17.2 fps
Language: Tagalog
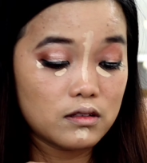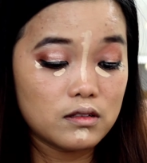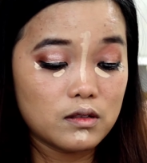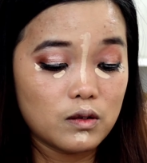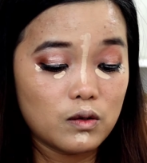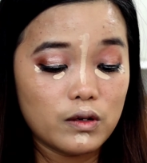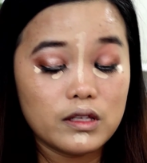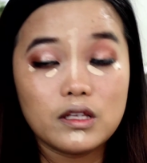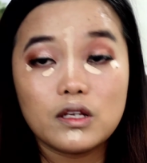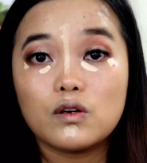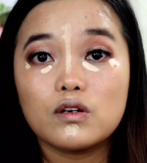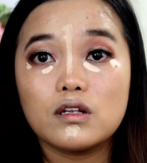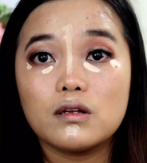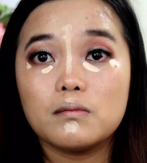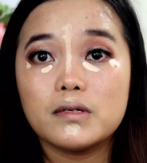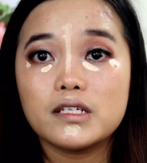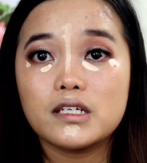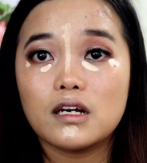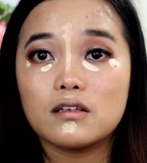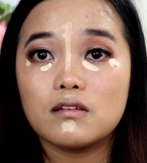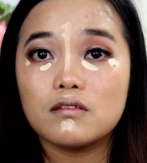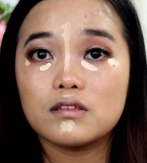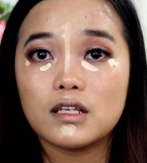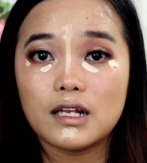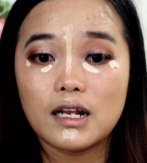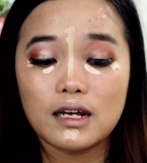So, hindi ko na
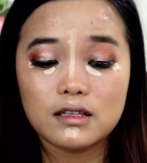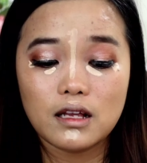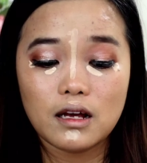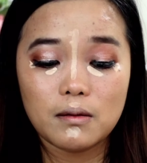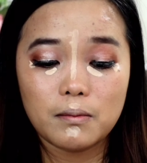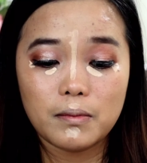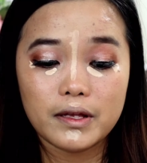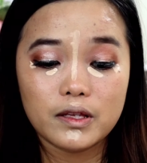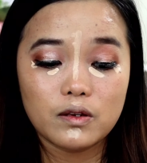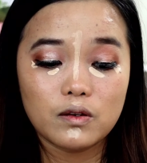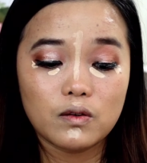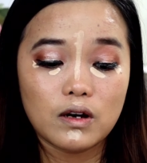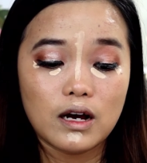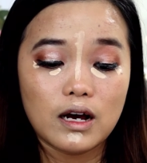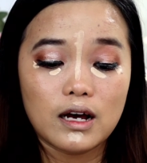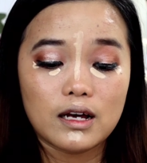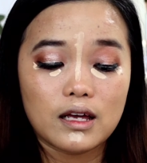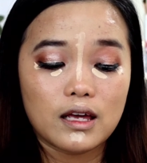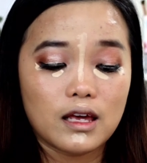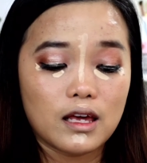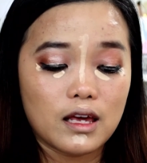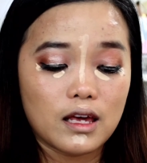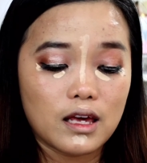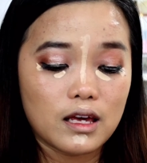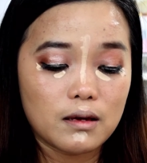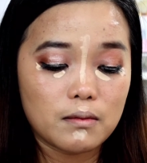masyadong tinatakpan yung
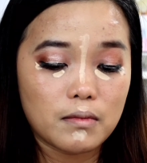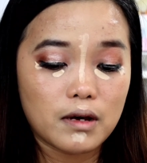aking